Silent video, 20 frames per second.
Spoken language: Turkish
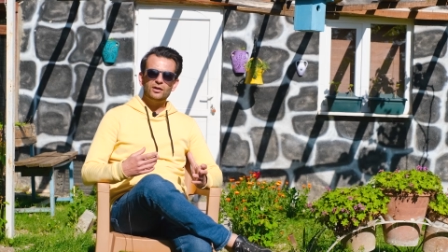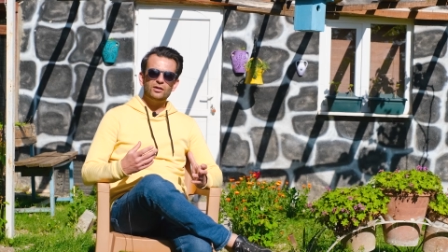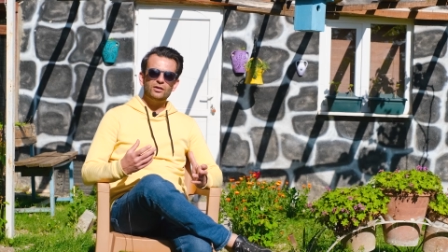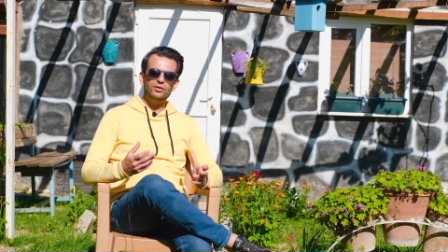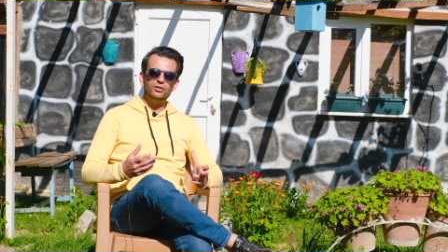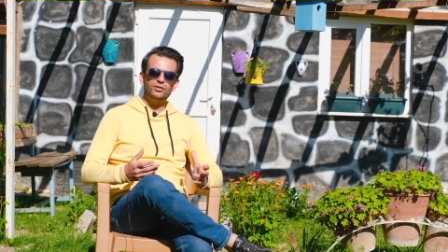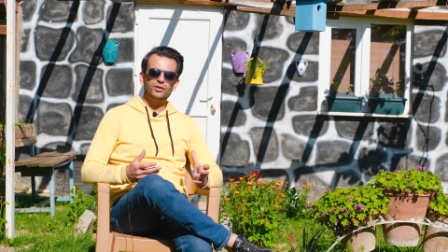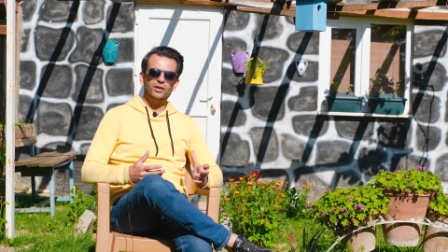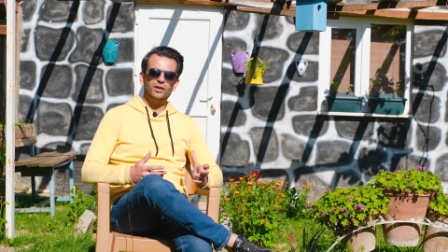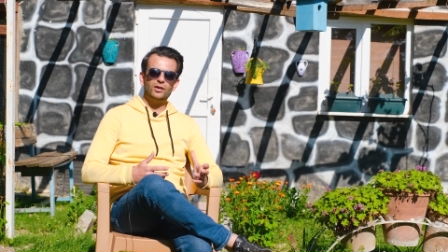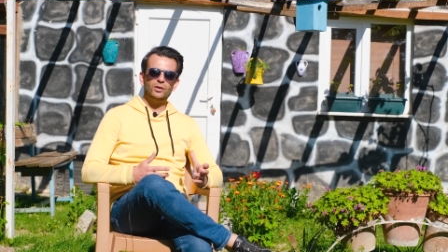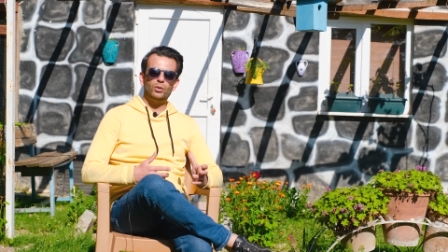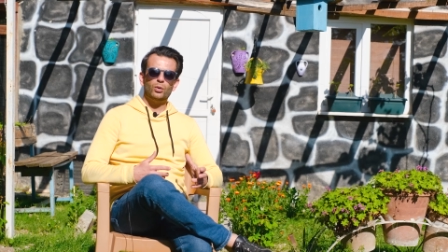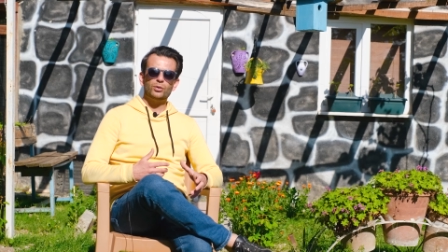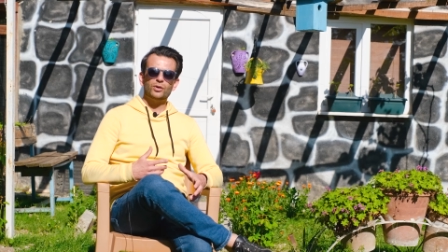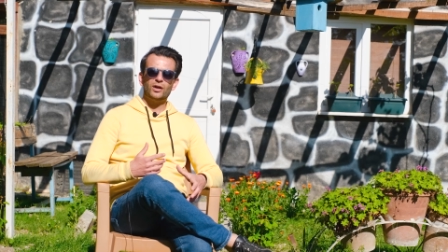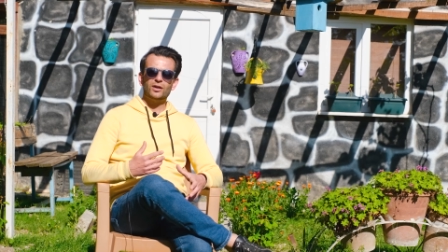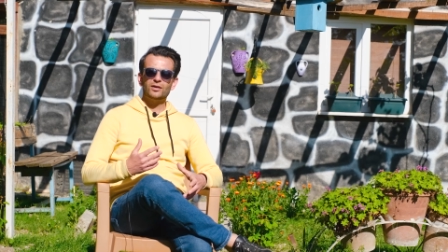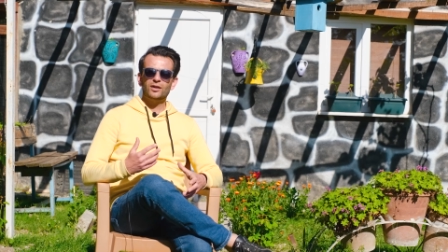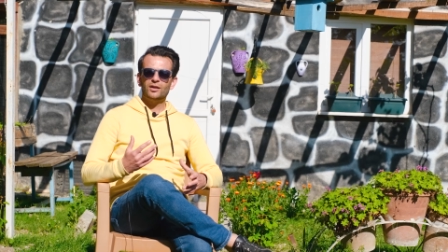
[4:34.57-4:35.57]
işlerine
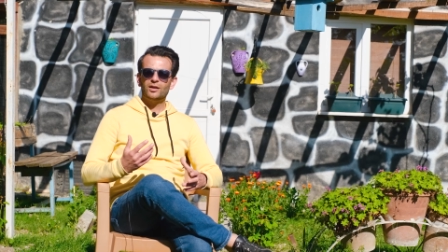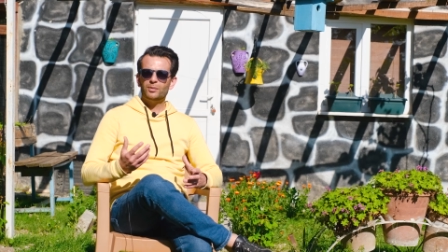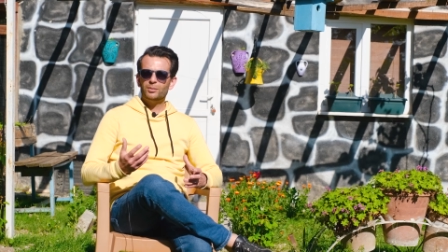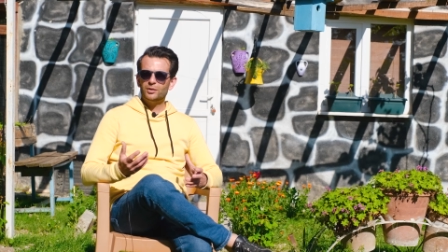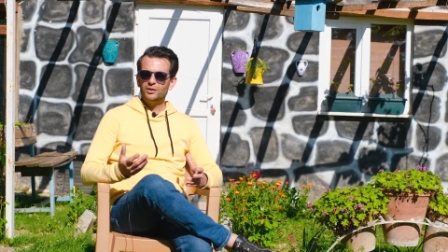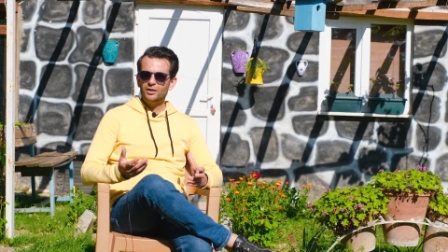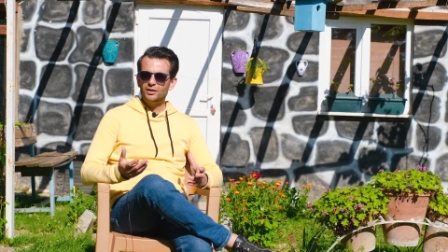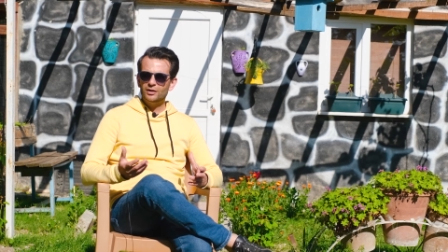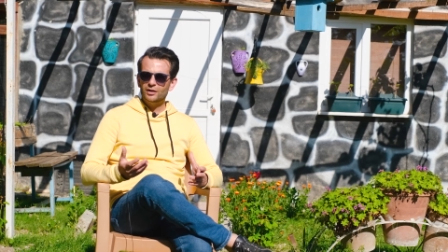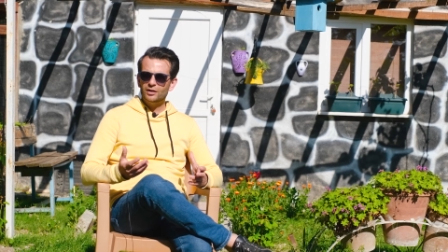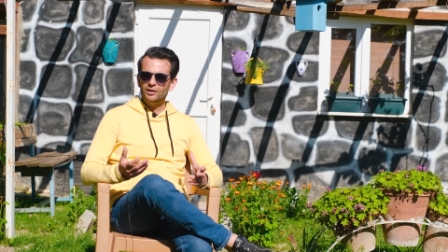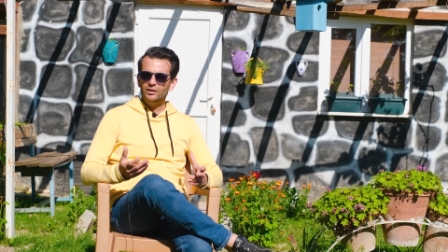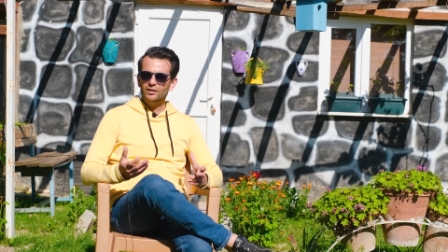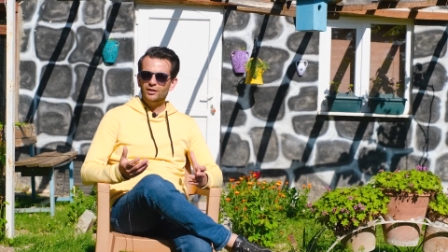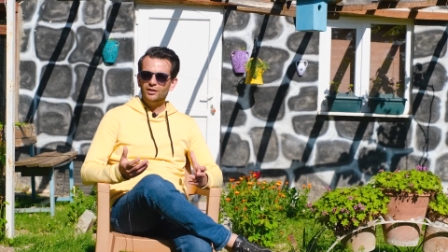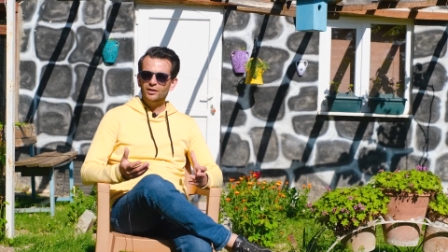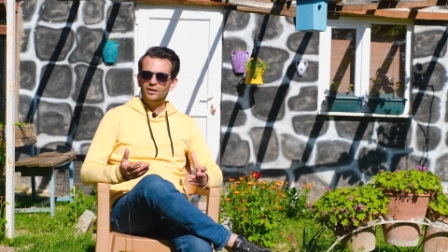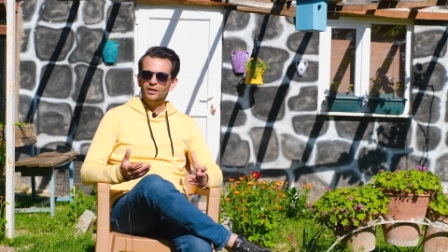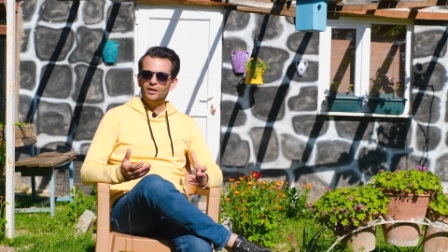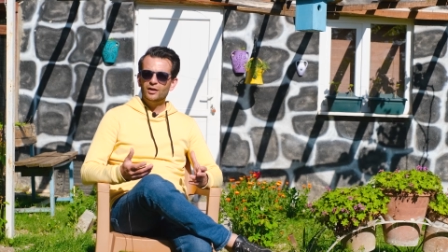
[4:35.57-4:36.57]

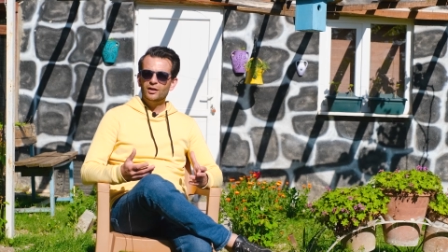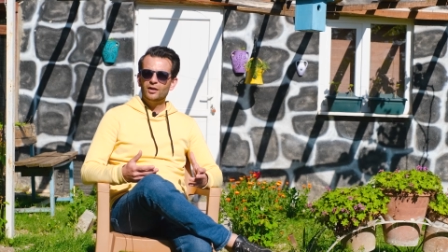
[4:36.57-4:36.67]
odaklanamadıklarını